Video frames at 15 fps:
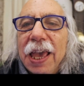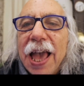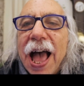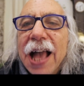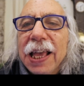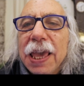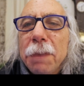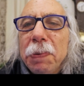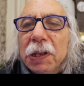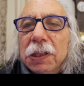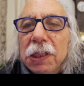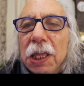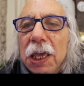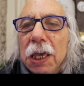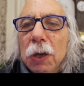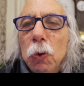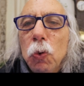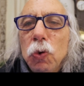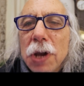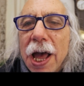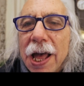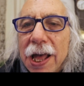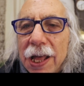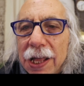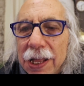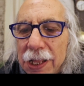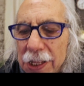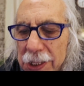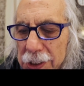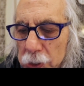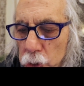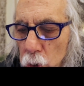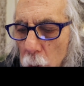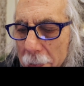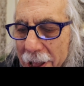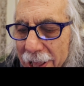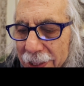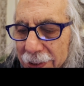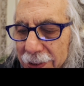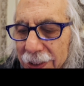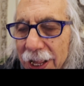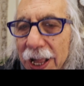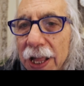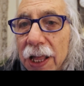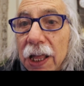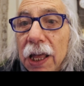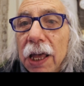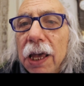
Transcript: Anche per te una domanda.